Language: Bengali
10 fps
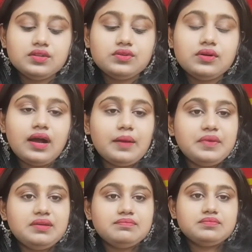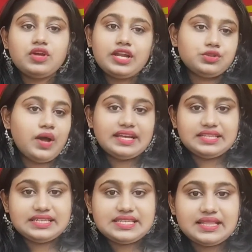তো আমি এটা তো আগে
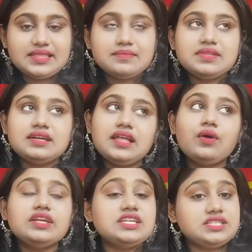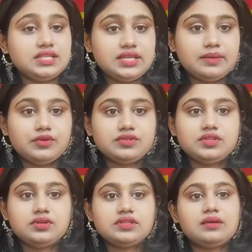থেকে জানতাম না তাহলে শেষের দিকে
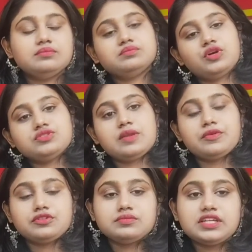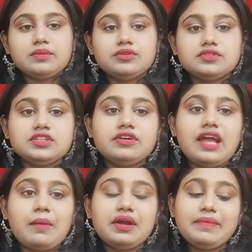ভর্তি হতাম বছরের প্রথম দিকে ভর্তি হয়ে
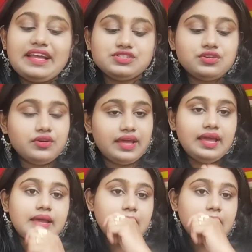আমার ব্যাচ হলো এ